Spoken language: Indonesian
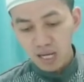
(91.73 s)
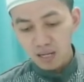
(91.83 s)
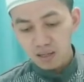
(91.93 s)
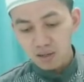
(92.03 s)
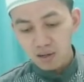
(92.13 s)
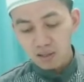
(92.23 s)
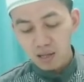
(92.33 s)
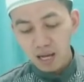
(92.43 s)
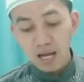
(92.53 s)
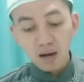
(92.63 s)
akol
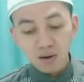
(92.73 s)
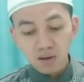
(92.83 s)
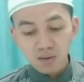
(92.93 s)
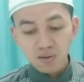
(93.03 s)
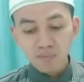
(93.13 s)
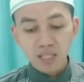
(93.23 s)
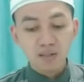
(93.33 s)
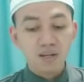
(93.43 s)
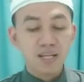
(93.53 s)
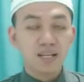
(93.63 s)
akolu min
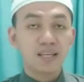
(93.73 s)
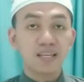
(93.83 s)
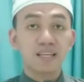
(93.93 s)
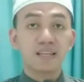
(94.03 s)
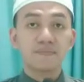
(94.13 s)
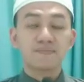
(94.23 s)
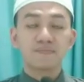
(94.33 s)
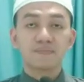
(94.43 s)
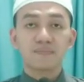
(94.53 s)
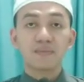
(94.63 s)
goirihi
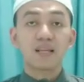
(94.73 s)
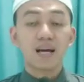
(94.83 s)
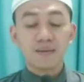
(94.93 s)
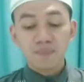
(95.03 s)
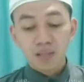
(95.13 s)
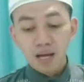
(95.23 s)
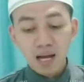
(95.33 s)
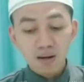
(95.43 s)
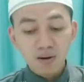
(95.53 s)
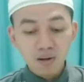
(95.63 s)
nah
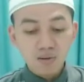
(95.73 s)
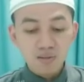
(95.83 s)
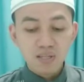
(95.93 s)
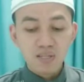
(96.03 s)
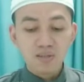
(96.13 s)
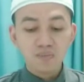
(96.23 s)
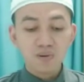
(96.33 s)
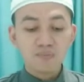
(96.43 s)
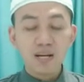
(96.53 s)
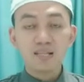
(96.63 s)
akolu di situ
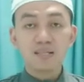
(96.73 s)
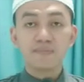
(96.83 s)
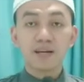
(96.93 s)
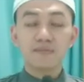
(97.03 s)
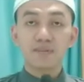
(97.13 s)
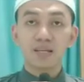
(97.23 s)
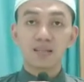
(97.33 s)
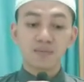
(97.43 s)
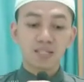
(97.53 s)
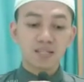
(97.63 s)
berupa isim
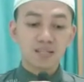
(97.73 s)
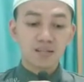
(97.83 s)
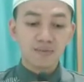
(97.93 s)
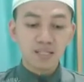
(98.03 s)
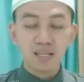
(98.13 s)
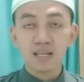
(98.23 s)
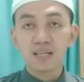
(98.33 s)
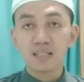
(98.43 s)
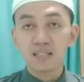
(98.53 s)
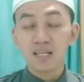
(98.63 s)
tafdil menjadi sifat
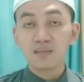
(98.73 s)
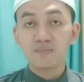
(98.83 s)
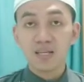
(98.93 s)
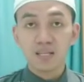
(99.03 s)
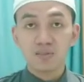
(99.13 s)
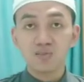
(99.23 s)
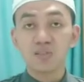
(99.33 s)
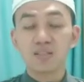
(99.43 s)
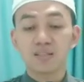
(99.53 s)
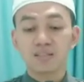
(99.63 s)
dari
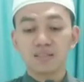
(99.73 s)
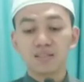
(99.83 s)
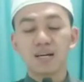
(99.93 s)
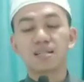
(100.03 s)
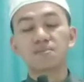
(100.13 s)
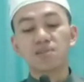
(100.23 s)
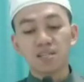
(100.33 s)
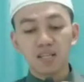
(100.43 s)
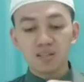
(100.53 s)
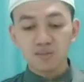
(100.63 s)
tilmidun nah
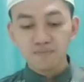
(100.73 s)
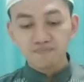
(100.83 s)
seperti itu